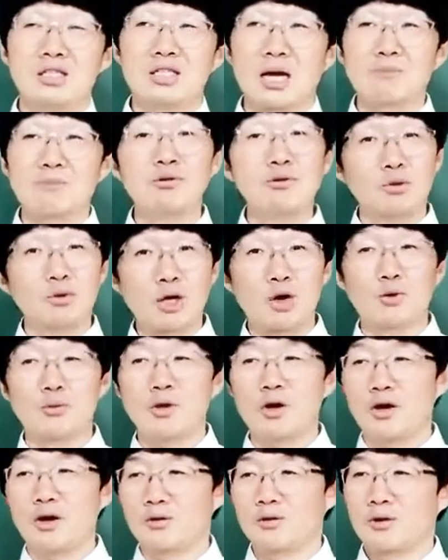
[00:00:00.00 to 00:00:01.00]
작품을 보다
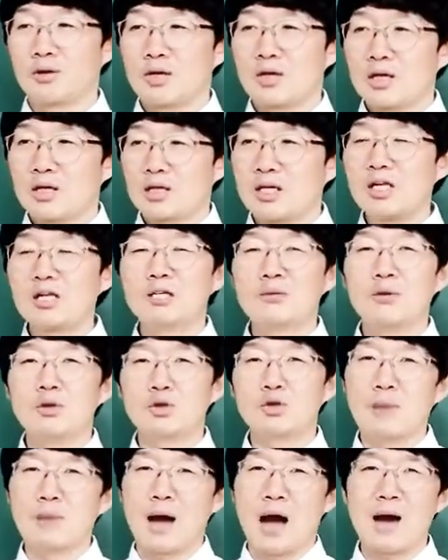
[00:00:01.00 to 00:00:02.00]
보면 읽으면
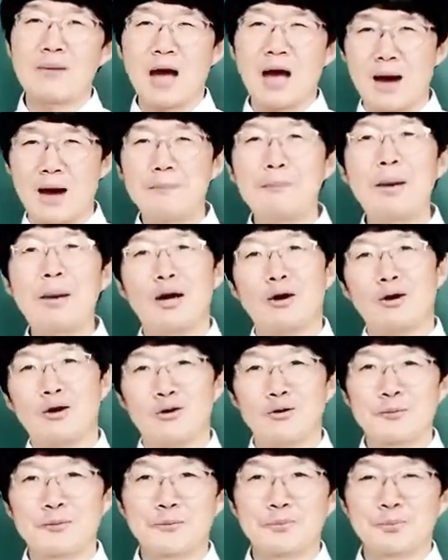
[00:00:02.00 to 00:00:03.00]
좀 마음이 아파요.
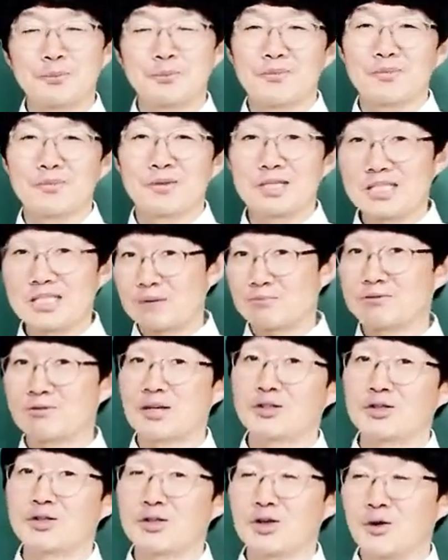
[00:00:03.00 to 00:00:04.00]
이 작품
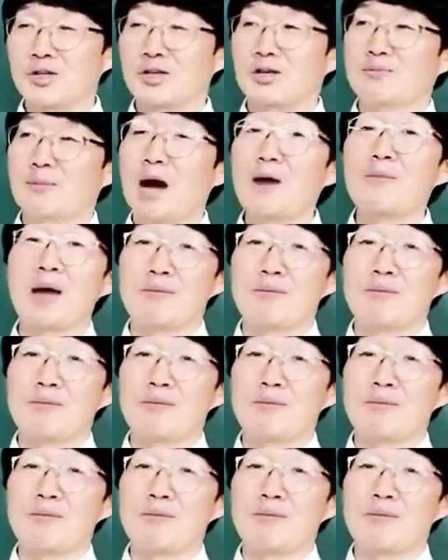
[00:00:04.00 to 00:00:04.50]
같은 경우에는 마음이